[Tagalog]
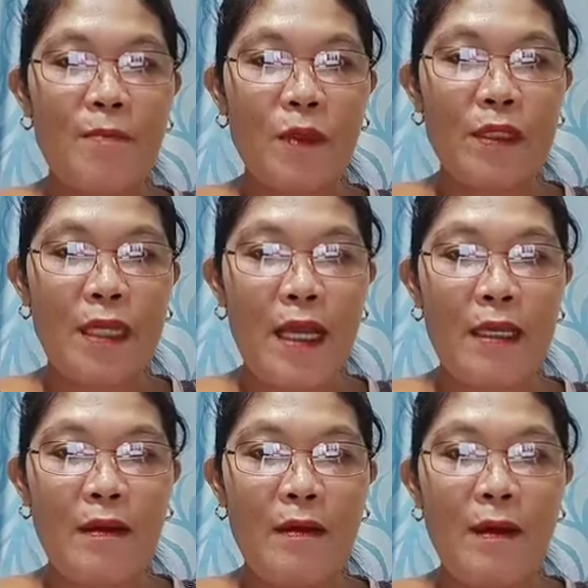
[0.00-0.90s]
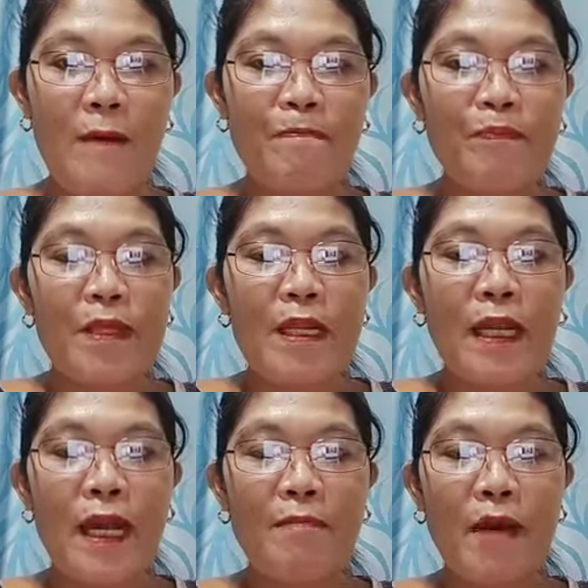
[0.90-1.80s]
din po sa inyo
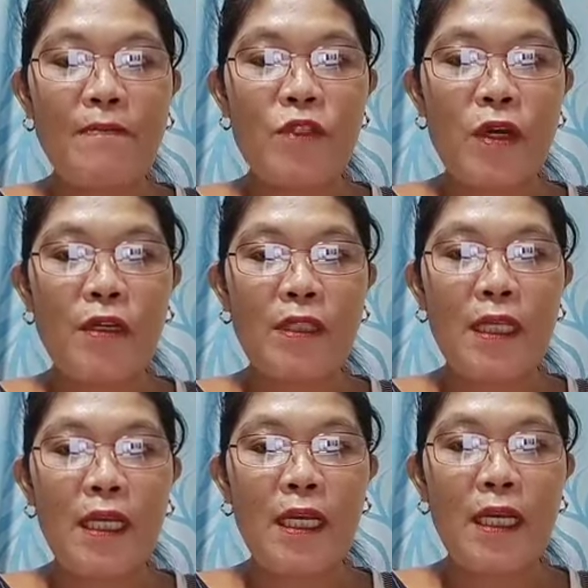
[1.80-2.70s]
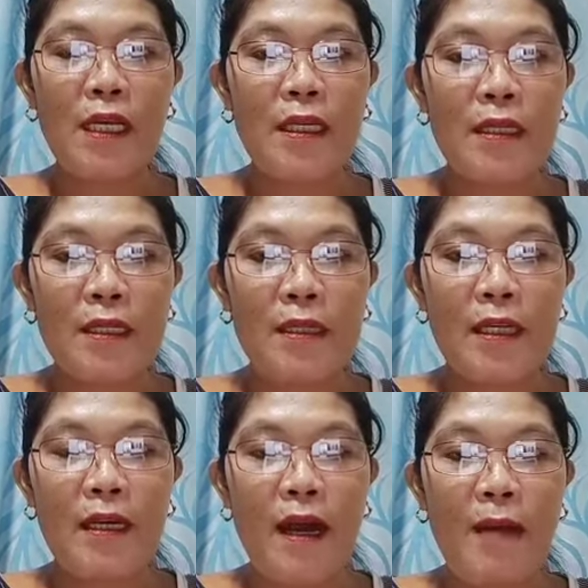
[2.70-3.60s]
kay Ma'am Josie
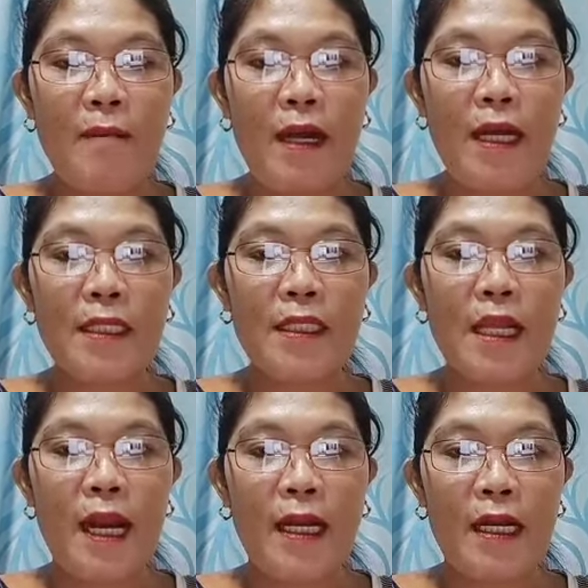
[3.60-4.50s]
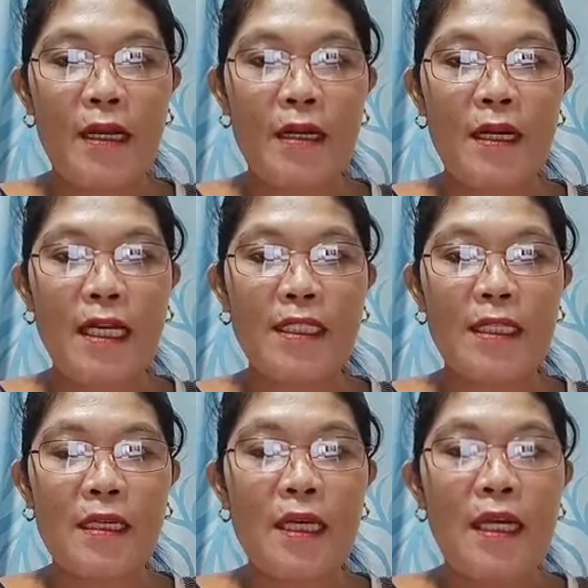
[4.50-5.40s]
Diramas
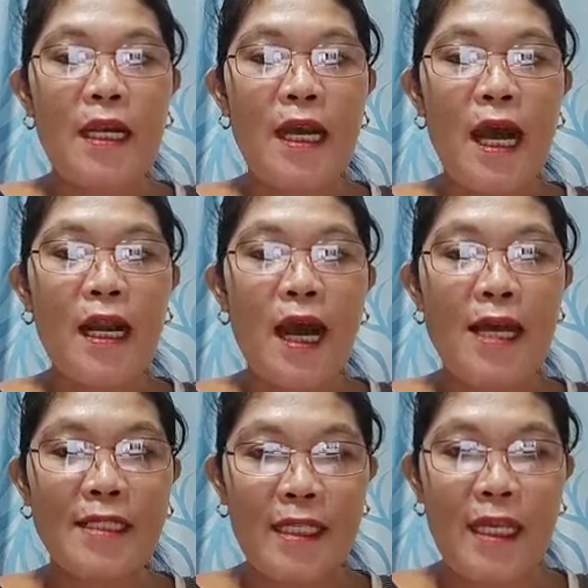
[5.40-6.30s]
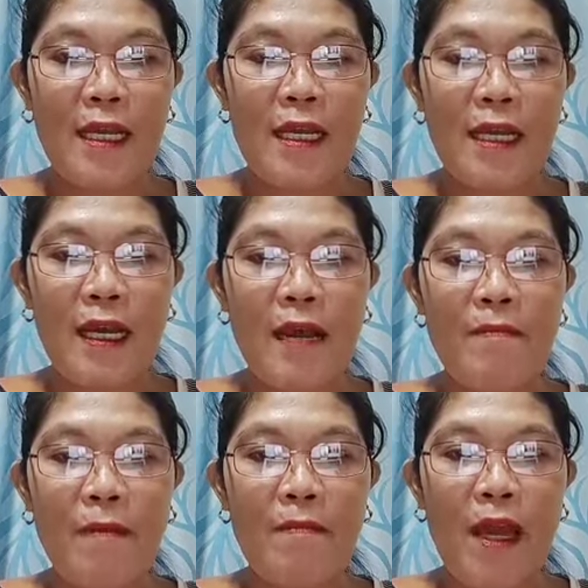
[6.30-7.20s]
Larazi, kay
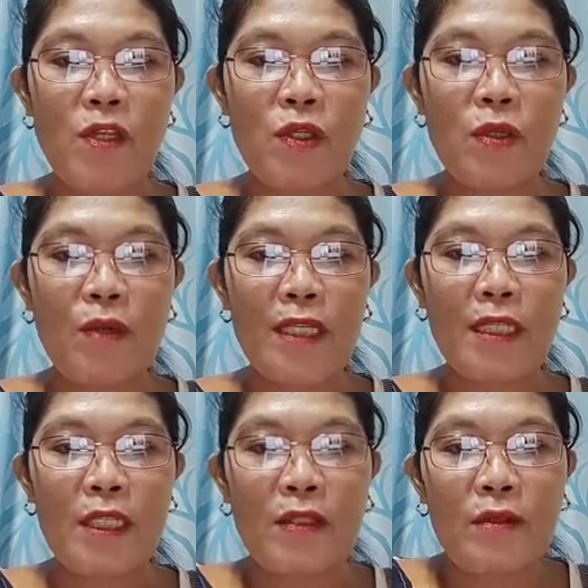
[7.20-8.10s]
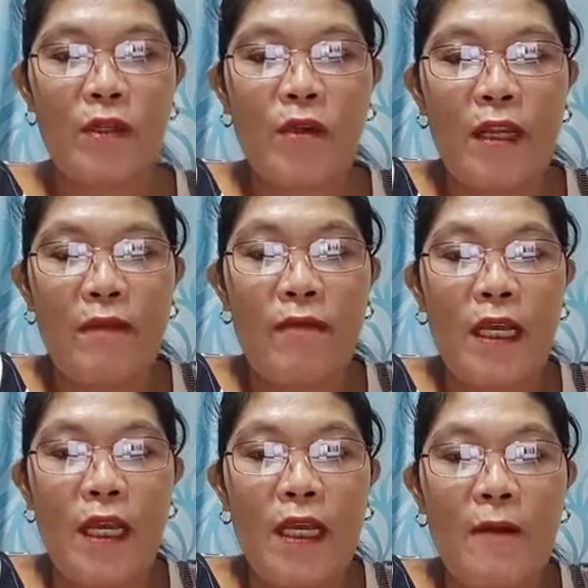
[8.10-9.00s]
Ma'am May Chua Season, good
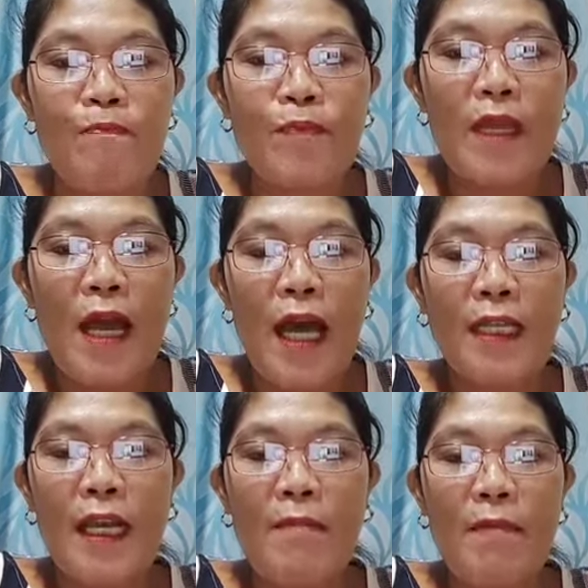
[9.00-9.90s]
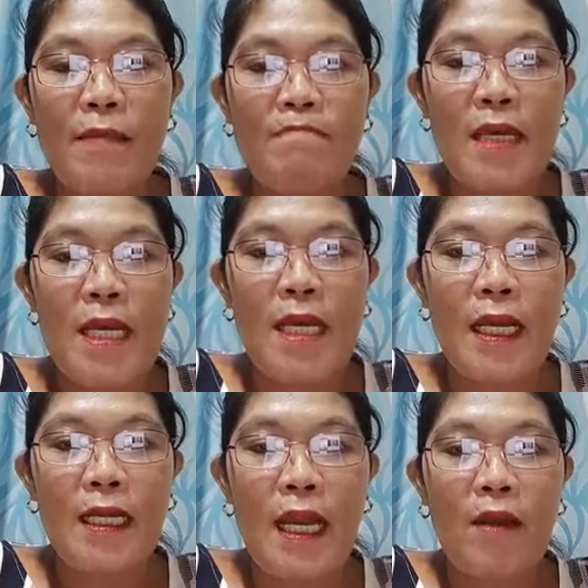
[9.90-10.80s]
evening. At kay Ma'am
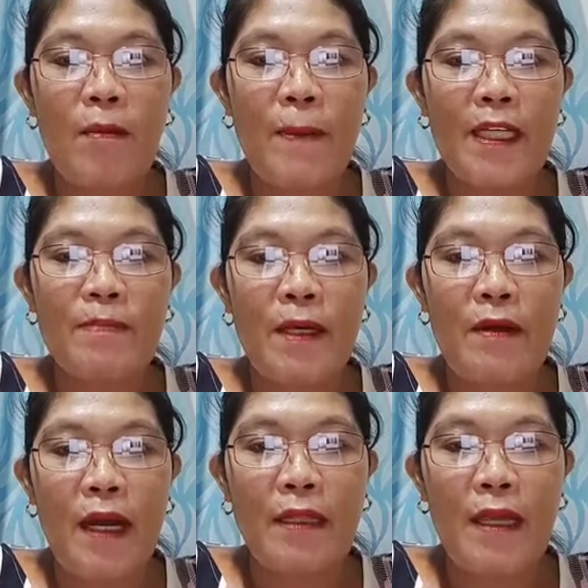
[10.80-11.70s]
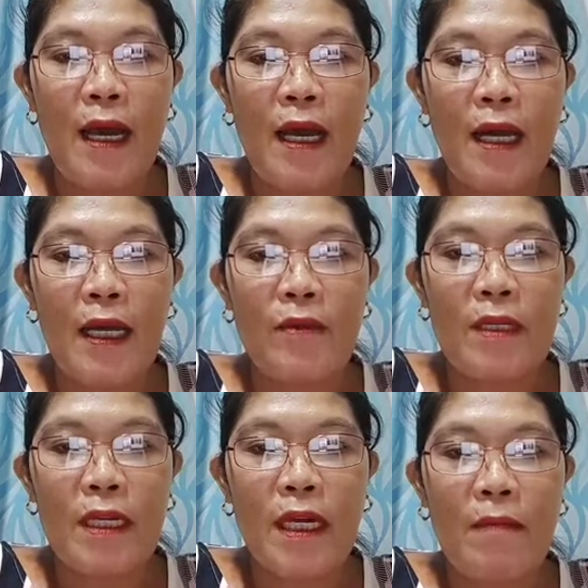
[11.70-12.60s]
Miganda Lopez Miranda,
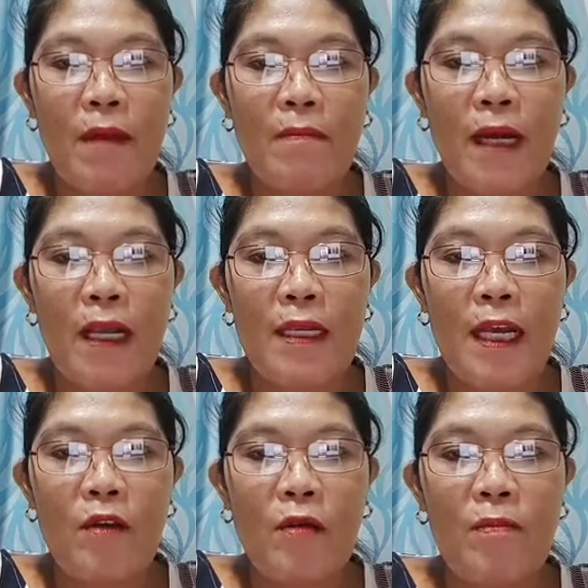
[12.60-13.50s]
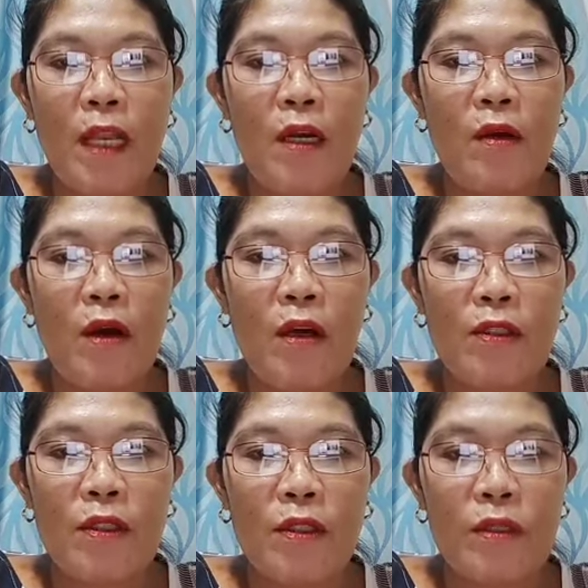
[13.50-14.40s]
kanon din kay Ma'am Caldelo
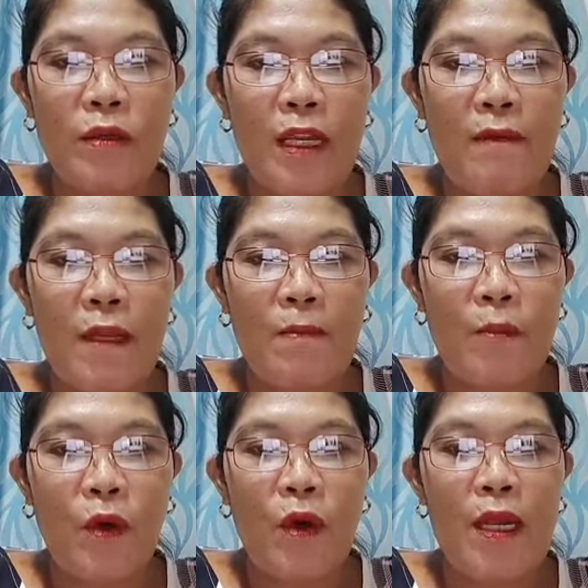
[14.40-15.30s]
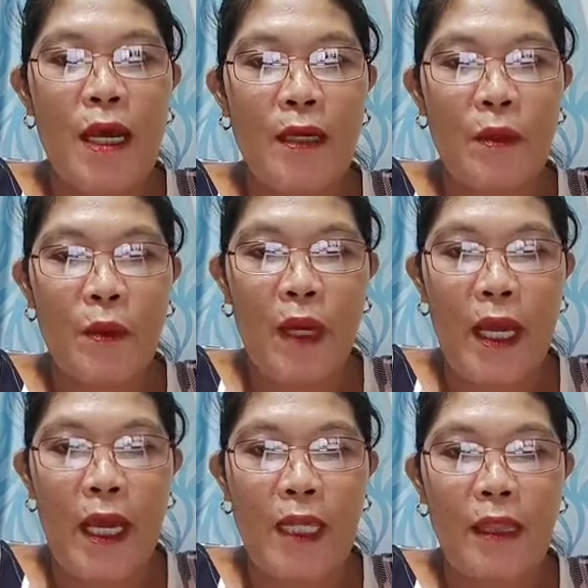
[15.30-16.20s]
Milros, good evening po ng
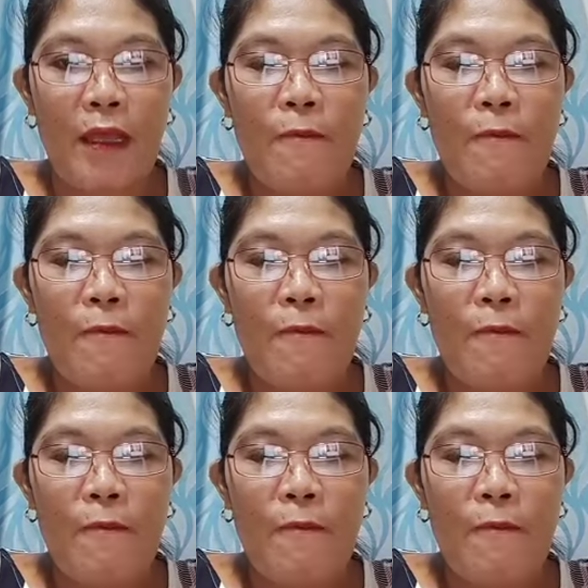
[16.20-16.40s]
Kuwait.